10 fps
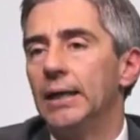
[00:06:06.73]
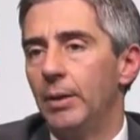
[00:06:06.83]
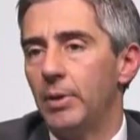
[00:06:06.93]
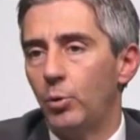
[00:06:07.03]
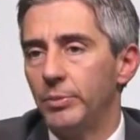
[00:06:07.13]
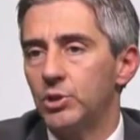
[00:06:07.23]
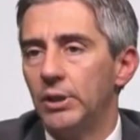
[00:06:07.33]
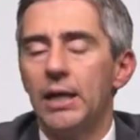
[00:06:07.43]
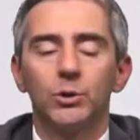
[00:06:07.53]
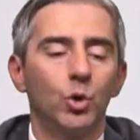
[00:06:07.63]
che abbiamo messo
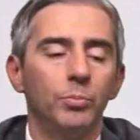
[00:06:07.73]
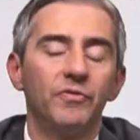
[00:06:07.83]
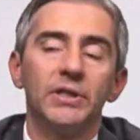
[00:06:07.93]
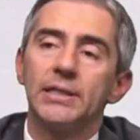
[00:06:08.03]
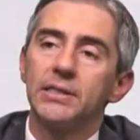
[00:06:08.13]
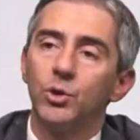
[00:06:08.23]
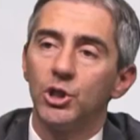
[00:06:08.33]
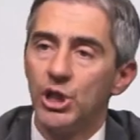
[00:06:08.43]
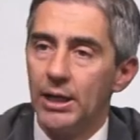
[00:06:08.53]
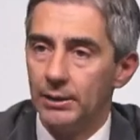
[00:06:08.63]
in atto come federazione
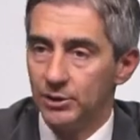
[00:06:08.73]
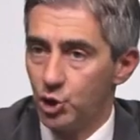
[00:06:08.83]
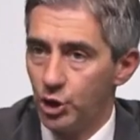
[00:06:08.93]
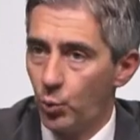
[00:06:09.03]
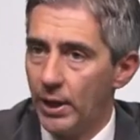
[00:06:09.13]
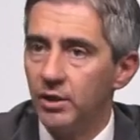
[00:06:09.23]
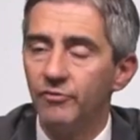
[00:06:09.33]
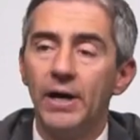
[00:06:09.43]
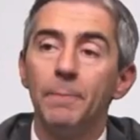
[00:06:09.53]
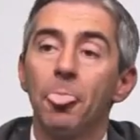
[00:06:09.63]
già cinque anni
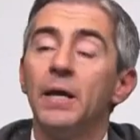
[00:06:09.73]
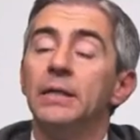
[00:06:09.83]
fa